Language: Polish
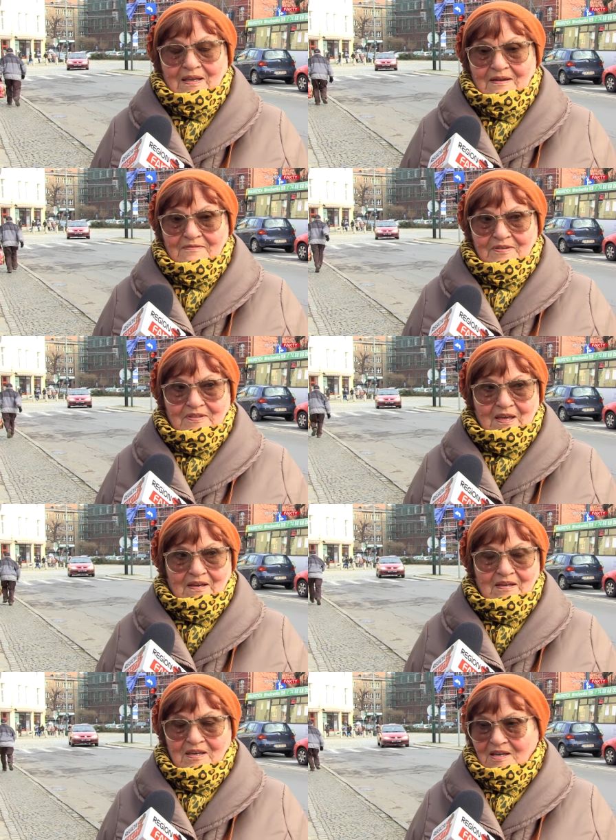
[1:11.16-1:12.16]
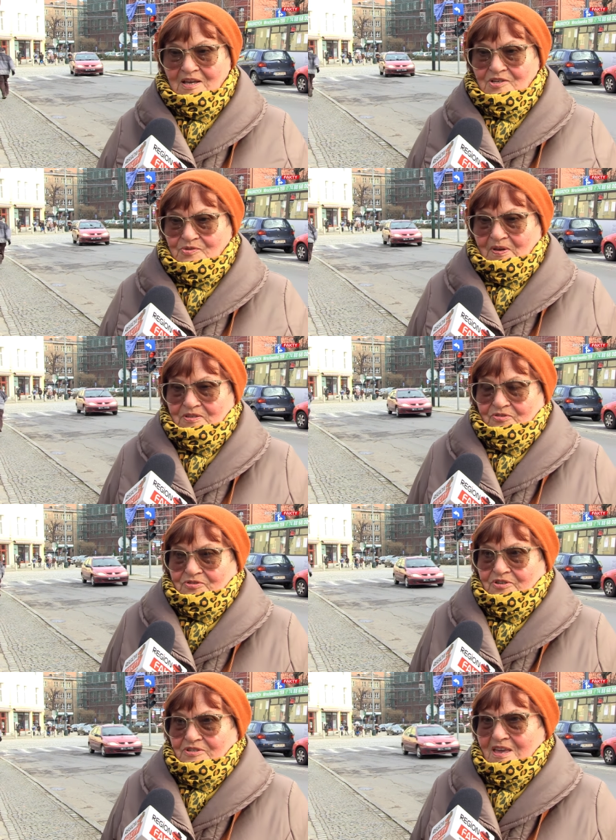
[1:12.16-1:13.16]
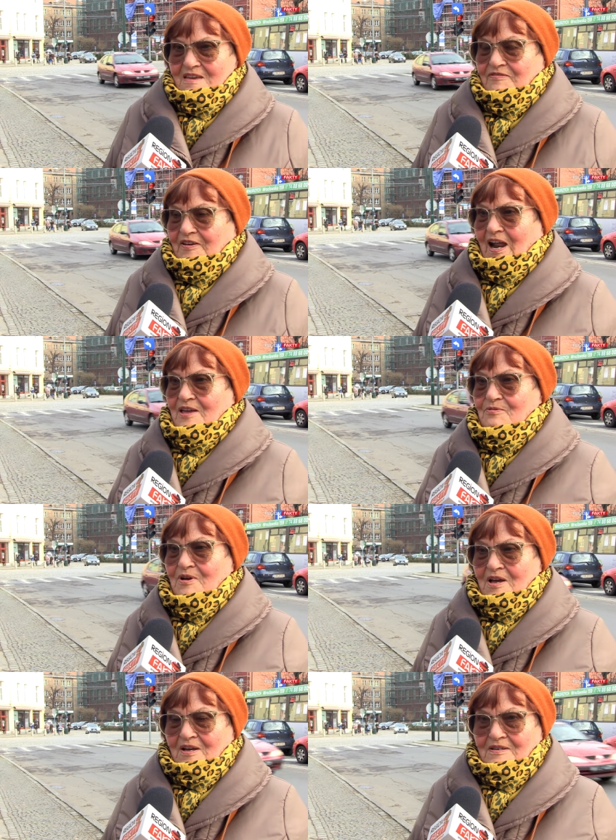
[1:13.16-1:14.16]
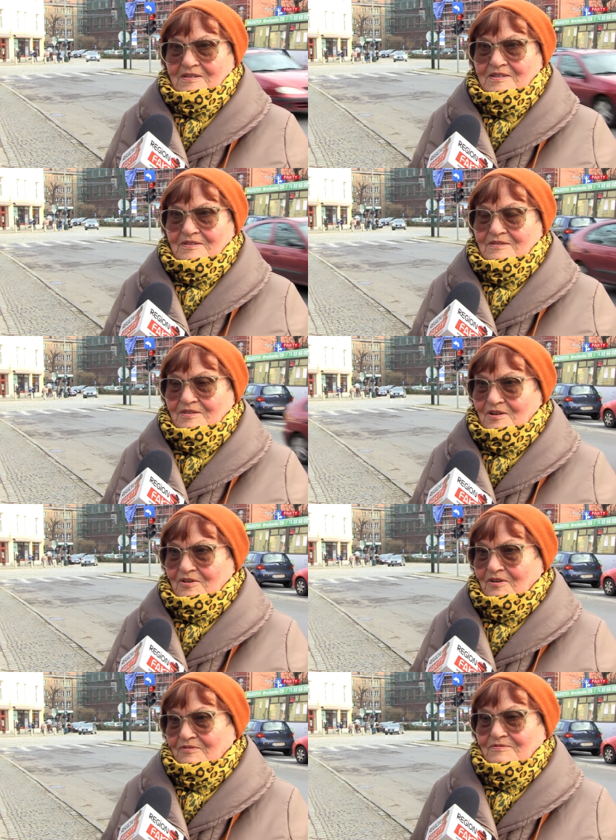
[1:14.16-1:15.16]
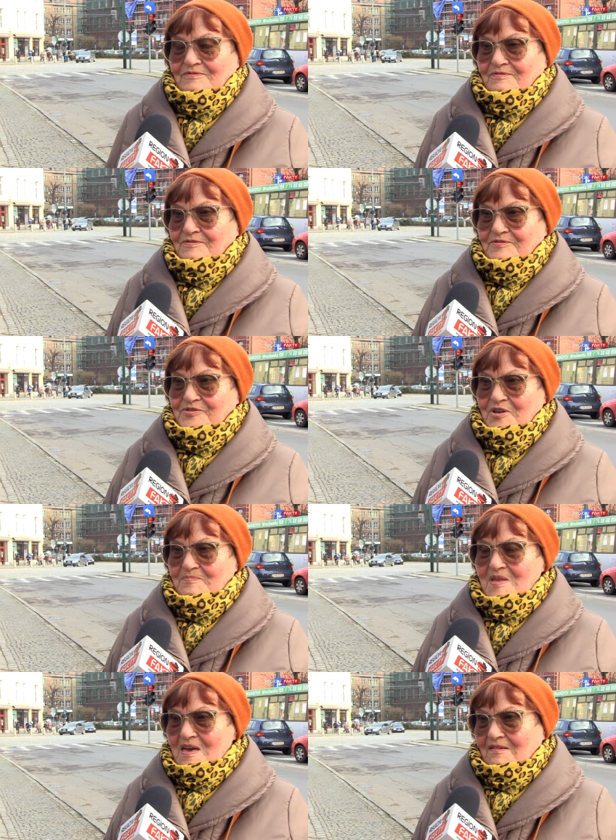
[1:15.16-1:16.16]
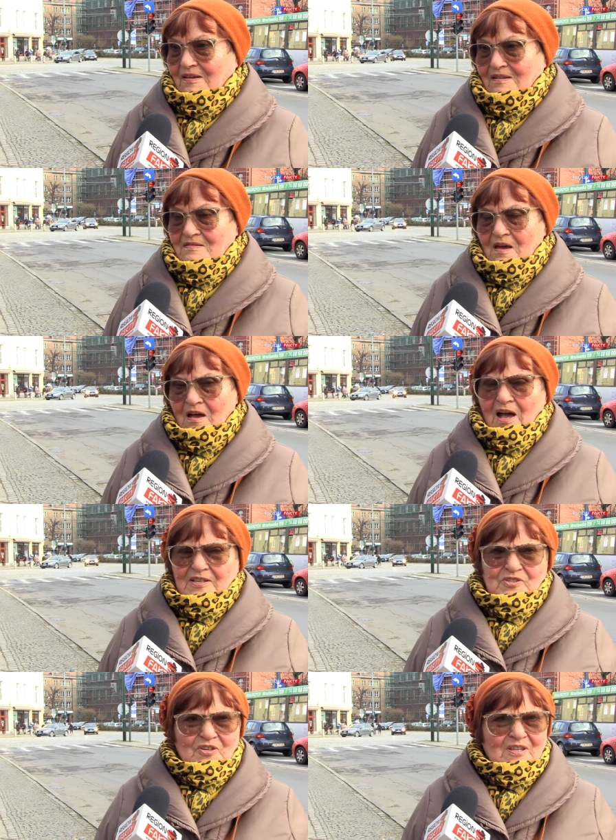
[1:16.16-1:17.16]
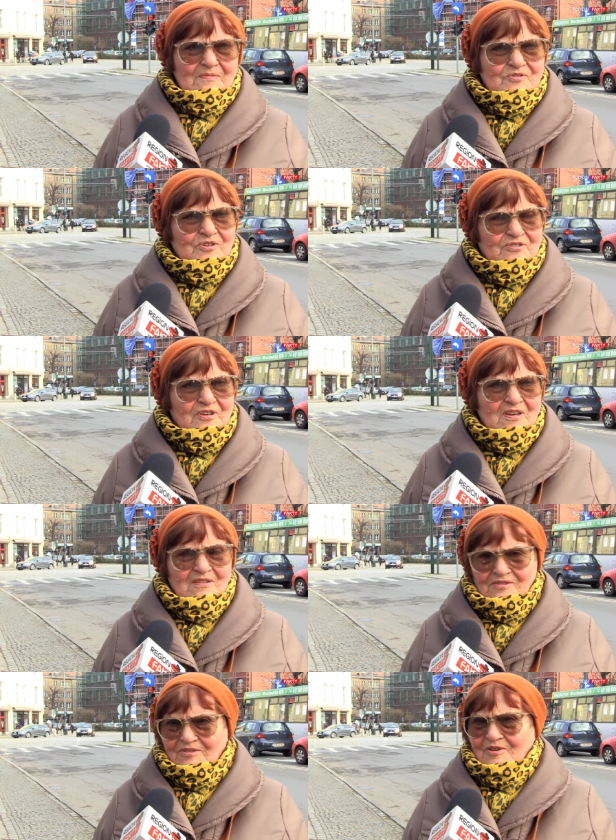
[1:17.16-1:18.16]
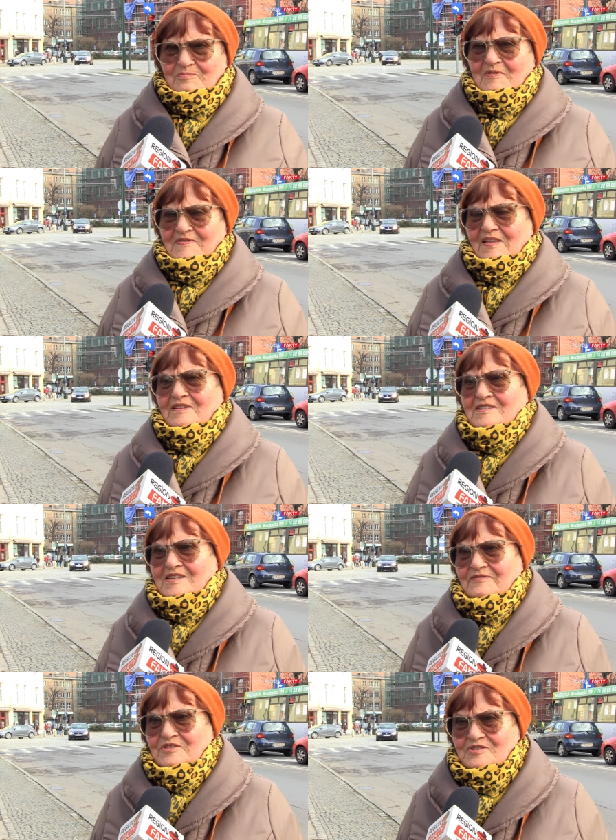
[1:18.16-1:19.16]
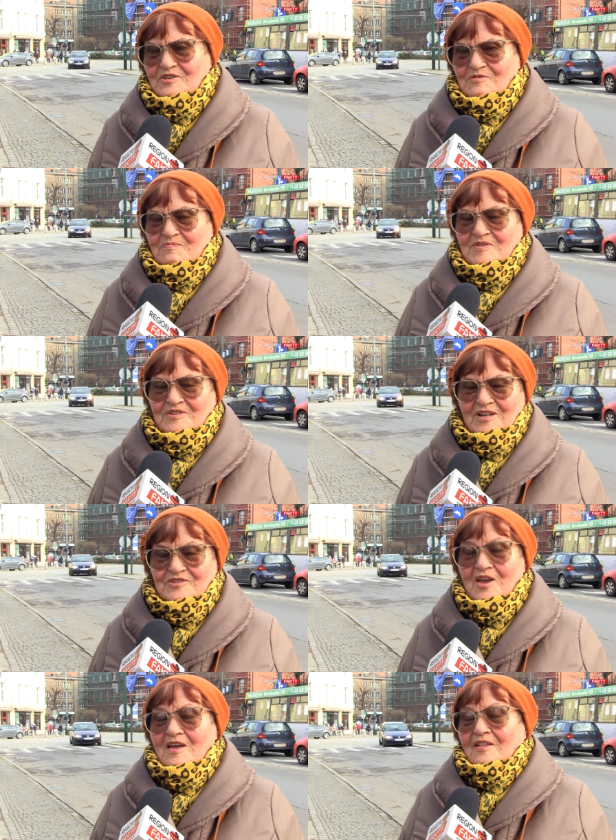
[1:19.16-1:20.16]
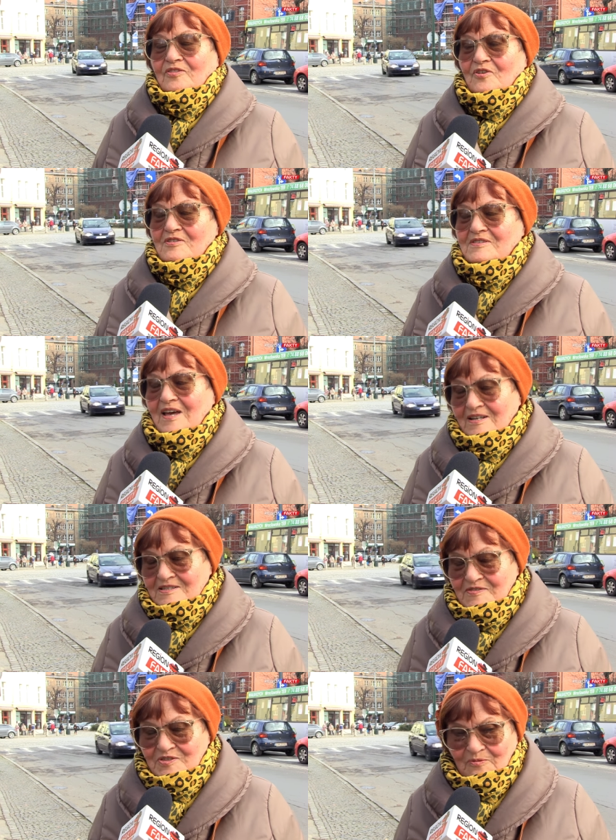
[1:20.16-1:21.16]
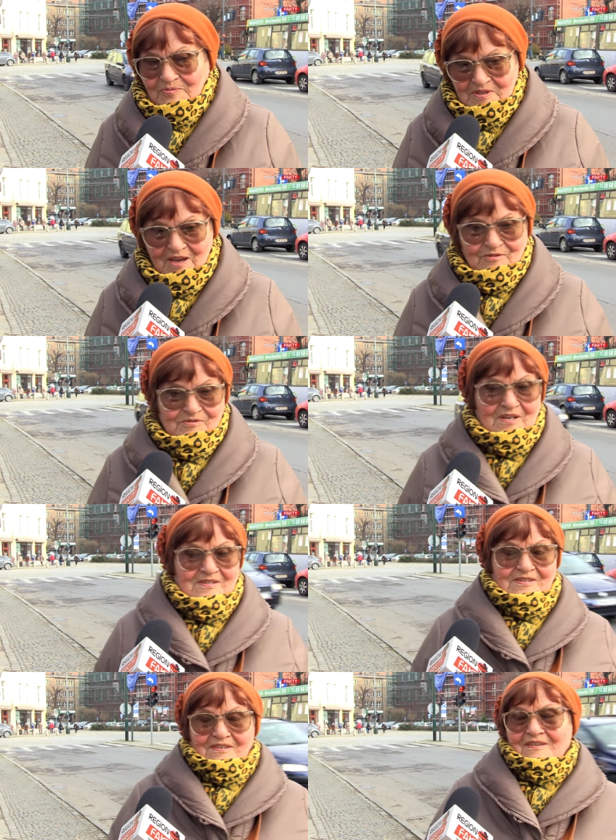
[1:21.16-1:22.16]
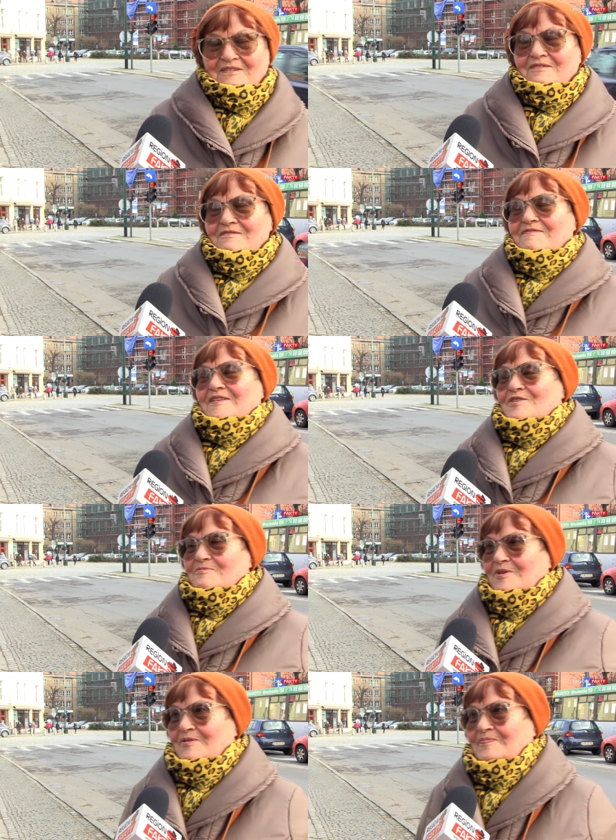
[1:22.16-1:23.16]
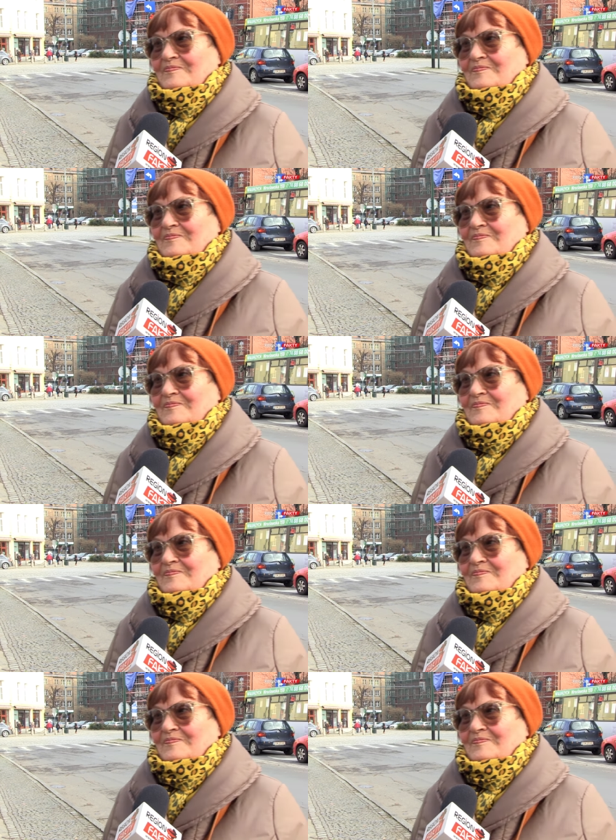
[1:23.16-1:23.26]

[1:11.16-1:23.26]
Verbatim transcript: Ja mówię tak, słuchaj, coś się dzieje w kraju. Jest y, tylko y, ciemny ekran. A co tam się dzieje, co ty opowiadasz, zawsze coś myślisz. No i zaraz wystąpił Jaruzelski. No i wiadomo.